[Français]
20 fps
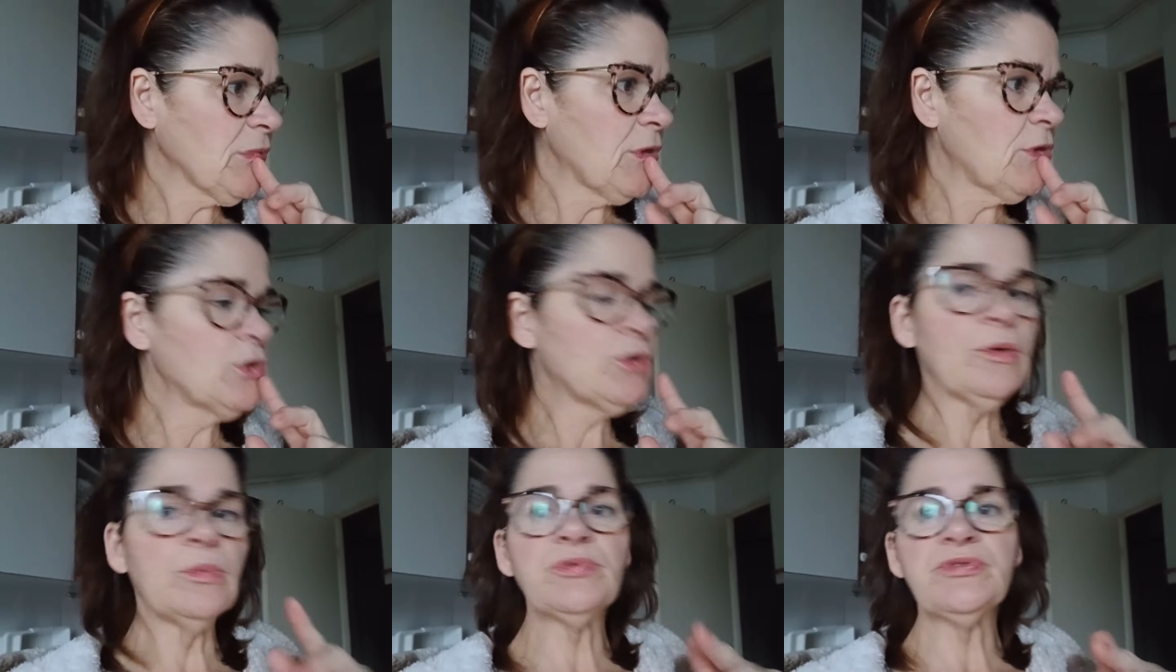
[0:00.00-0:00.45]

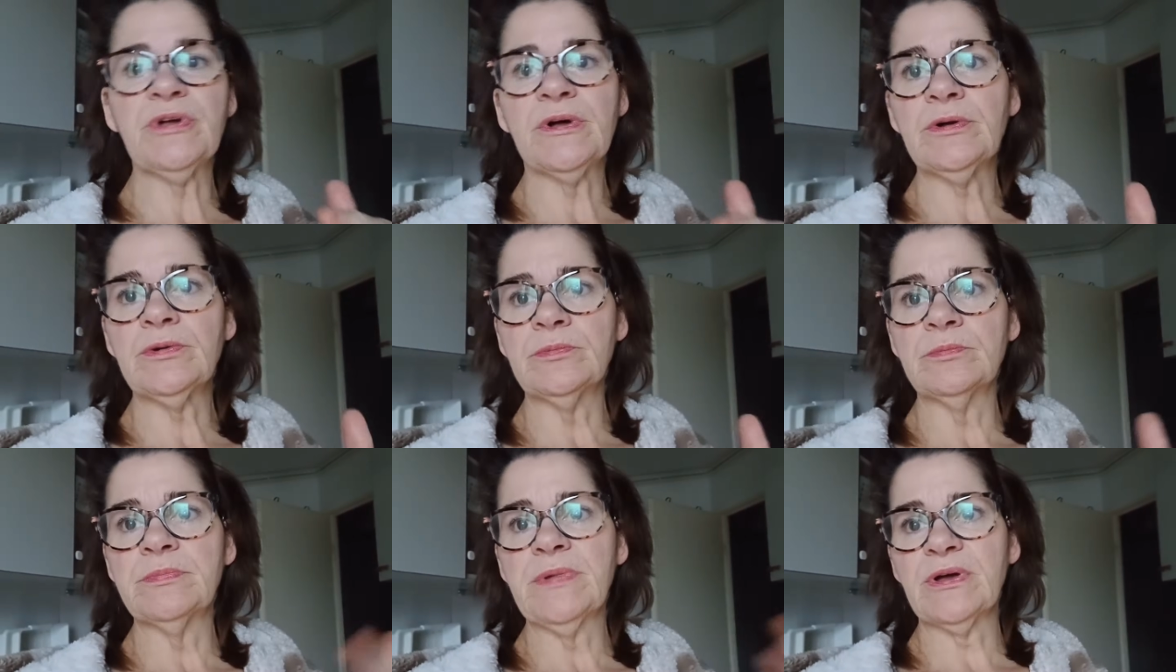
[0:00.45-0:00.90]
et comme
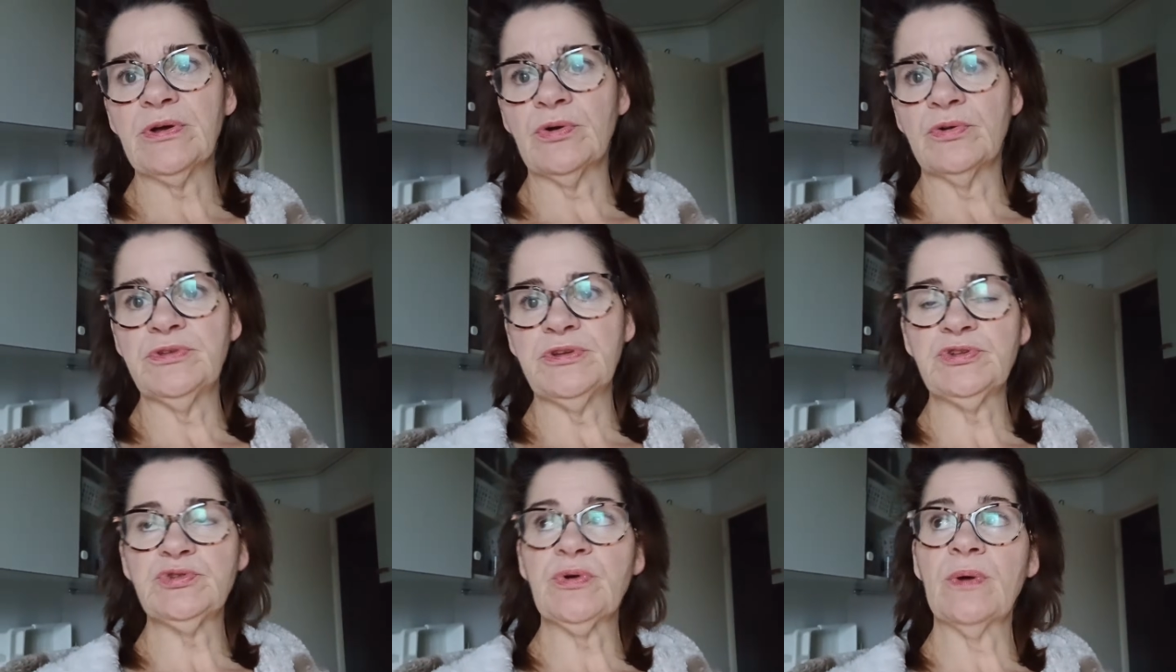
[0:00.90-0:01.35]
ça,
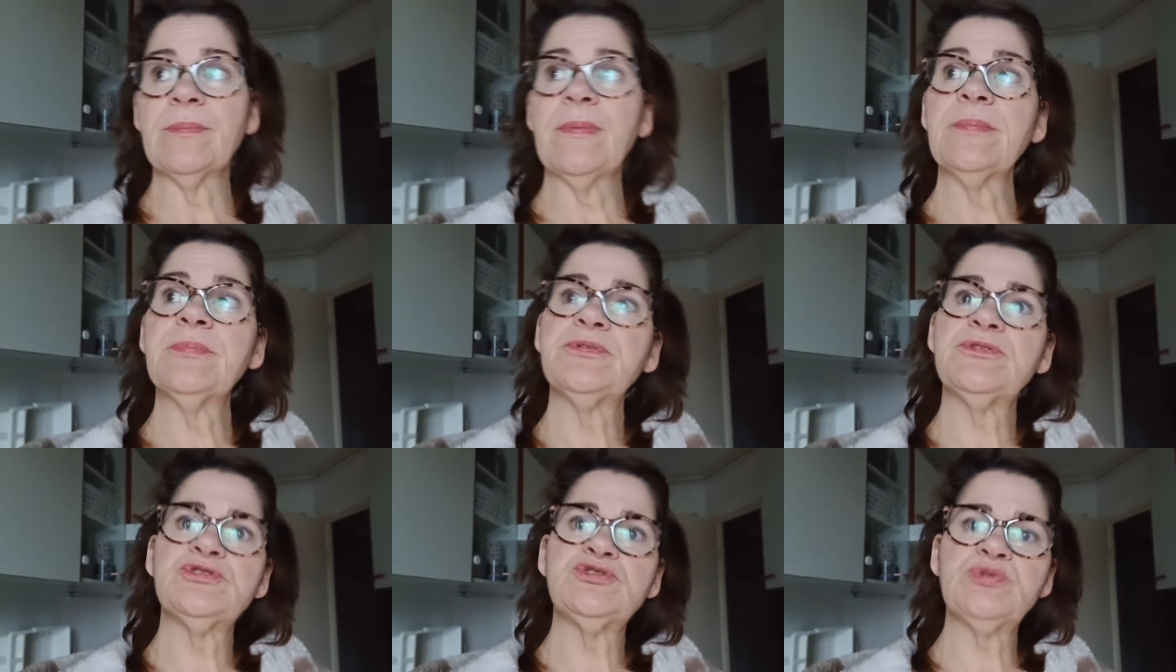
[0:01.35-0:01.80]
mercredi soir,
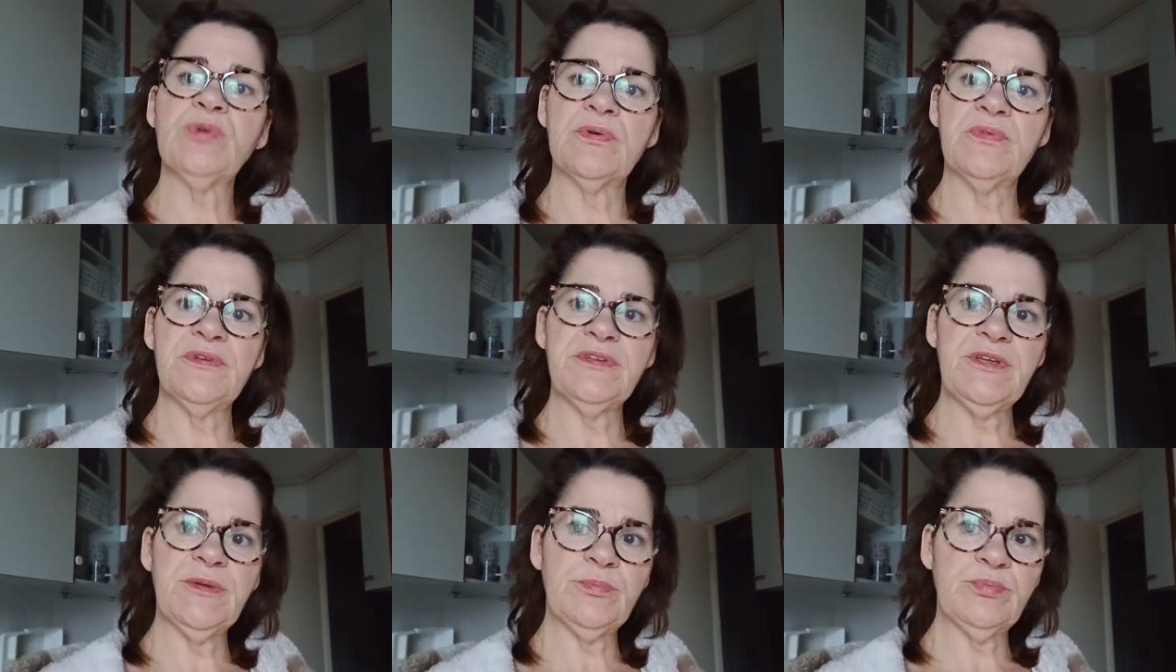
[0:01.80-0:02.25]
même si je dois
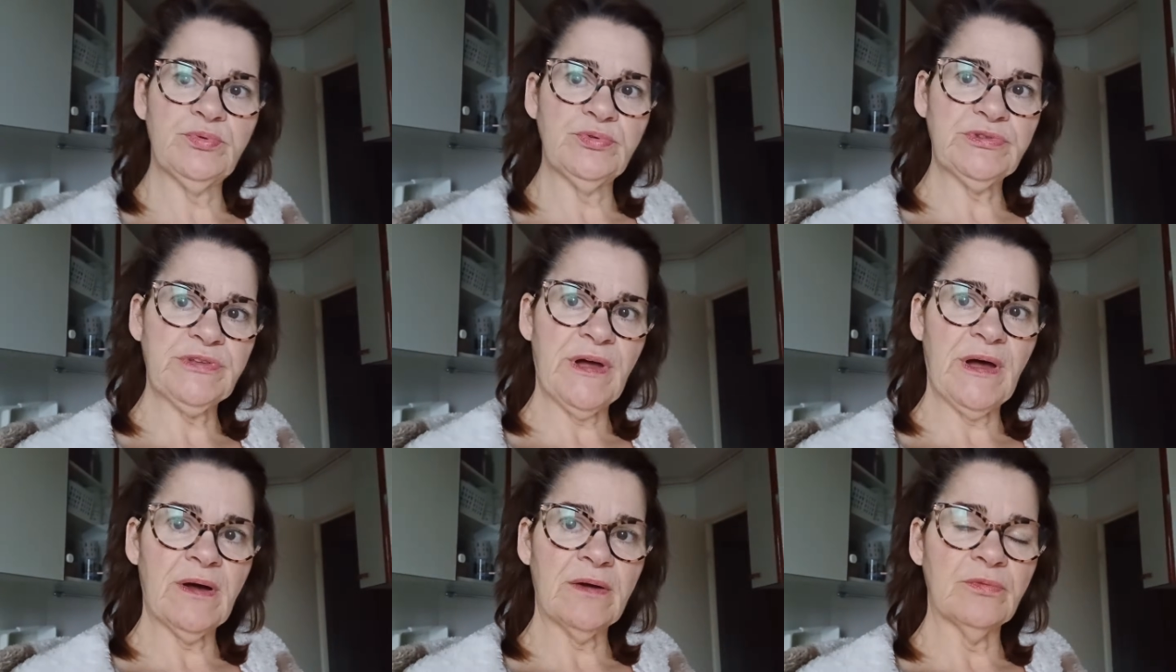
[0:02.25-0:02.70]
veiller plus
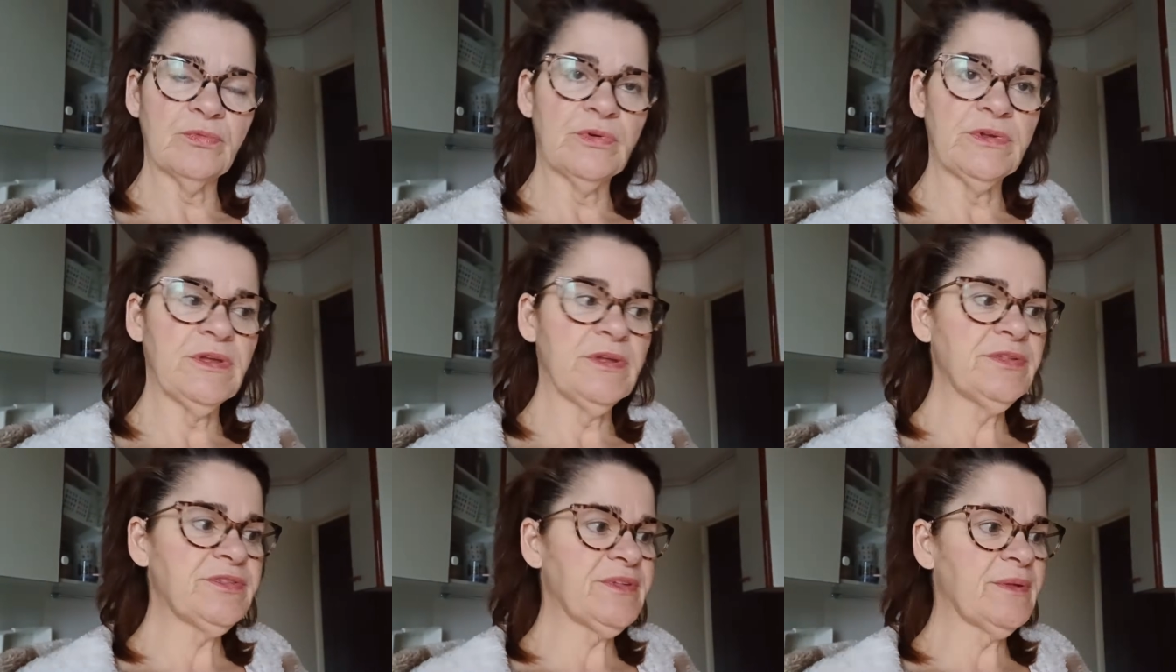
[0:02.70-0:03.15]
tard, vous
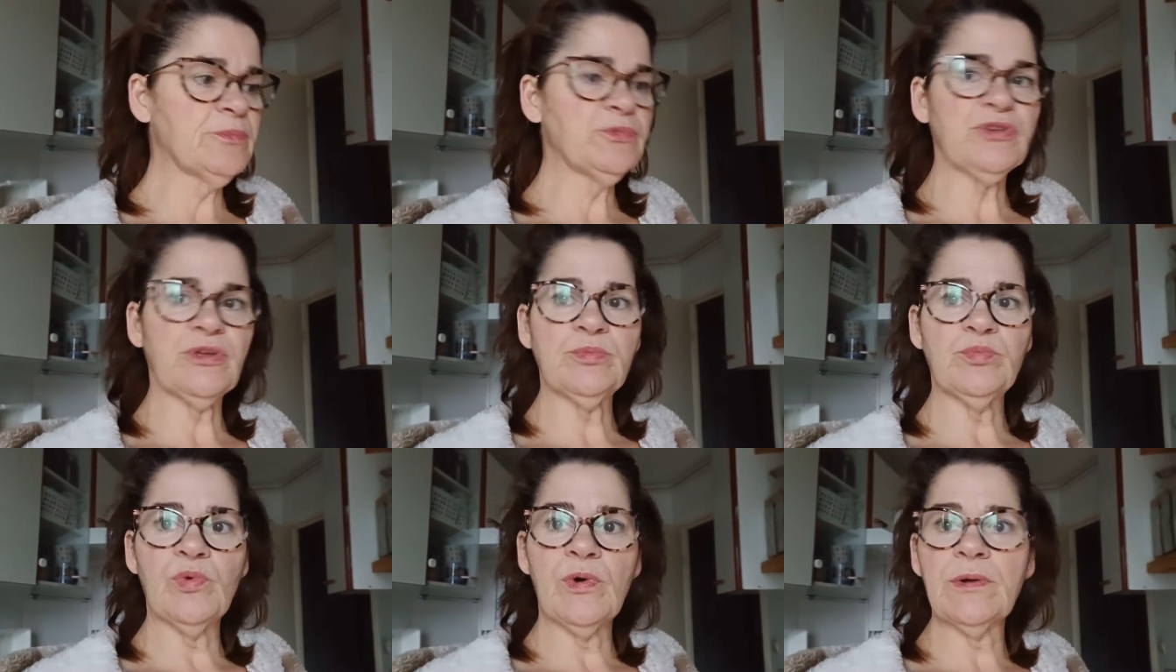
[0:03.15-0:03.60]
voyez, ça me
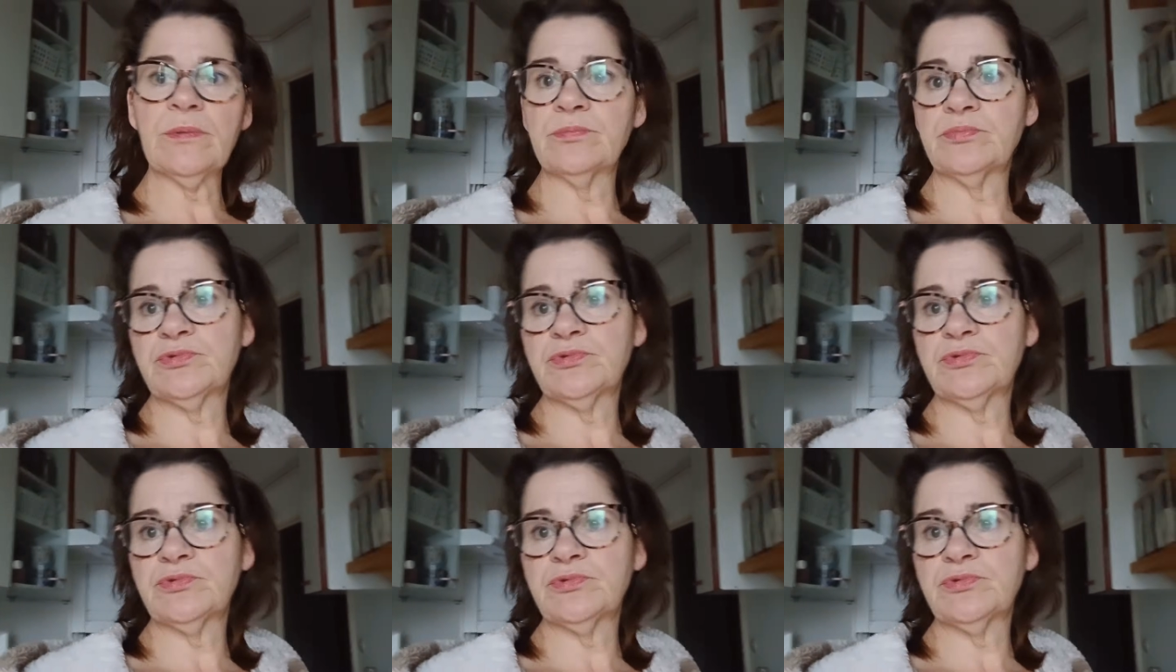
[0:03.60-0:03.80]
gêne moins,